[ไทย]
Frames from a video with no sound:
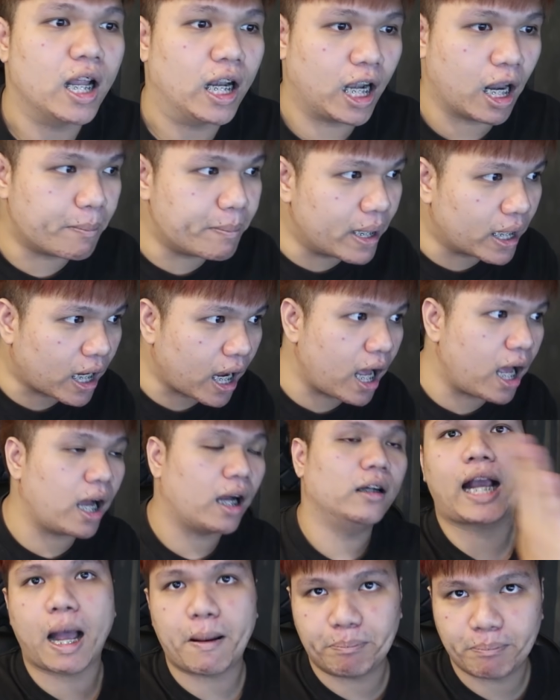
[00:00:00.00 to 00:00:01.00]
แล้วมึงก็
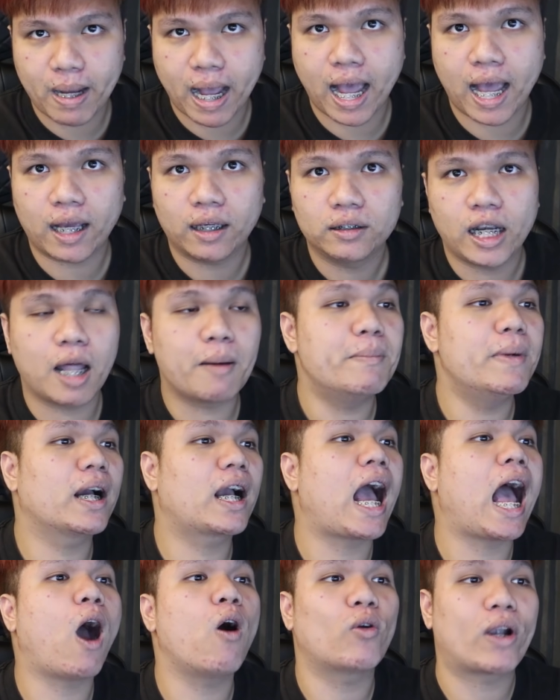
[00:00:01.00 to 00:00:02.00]
กลับมาแล้วมึง
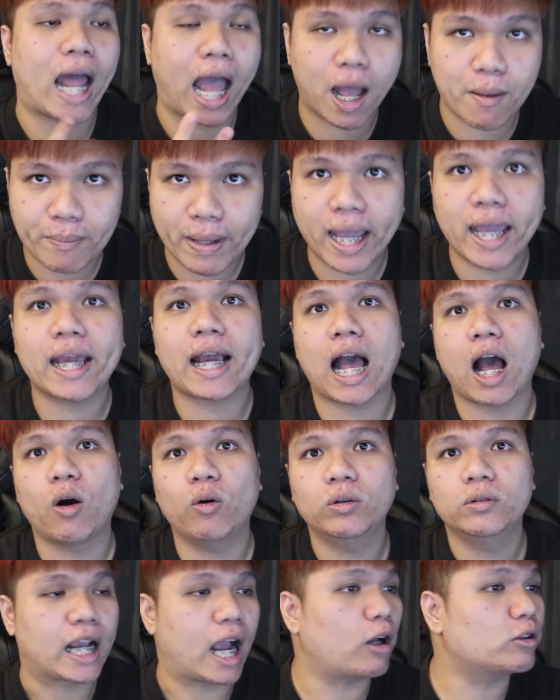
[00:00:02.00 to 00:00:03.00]
ก็เอาน้ำไปให้
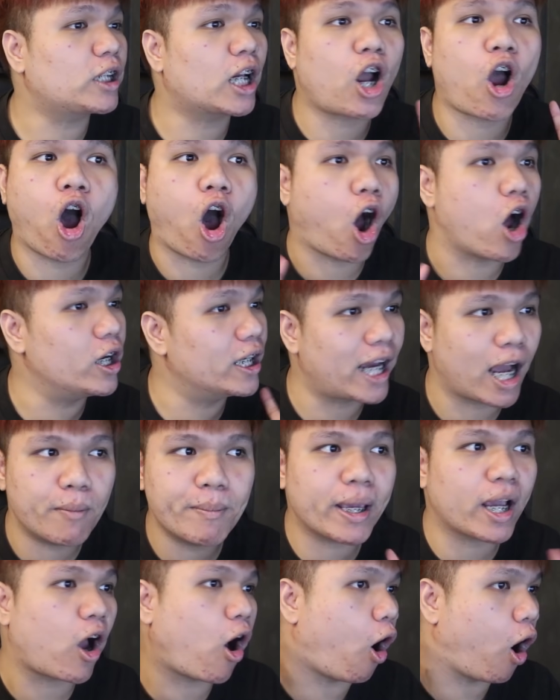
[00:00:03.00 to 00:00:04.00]
เขาจะขอหรือเขา
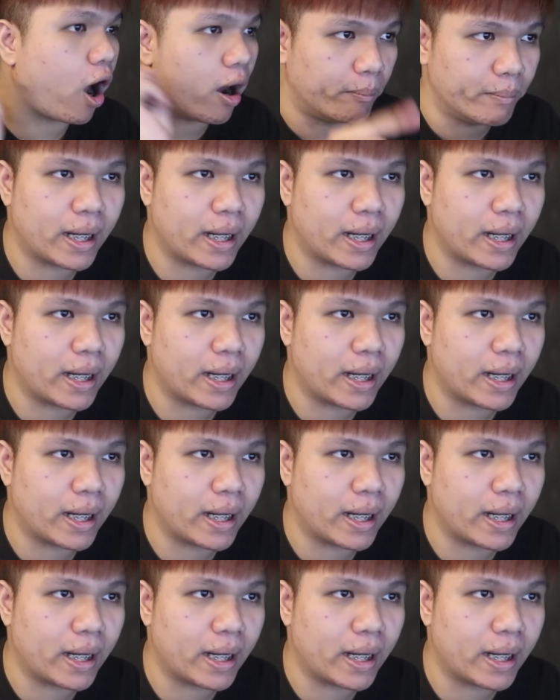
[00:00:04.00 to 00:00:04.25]
ไม่ขอ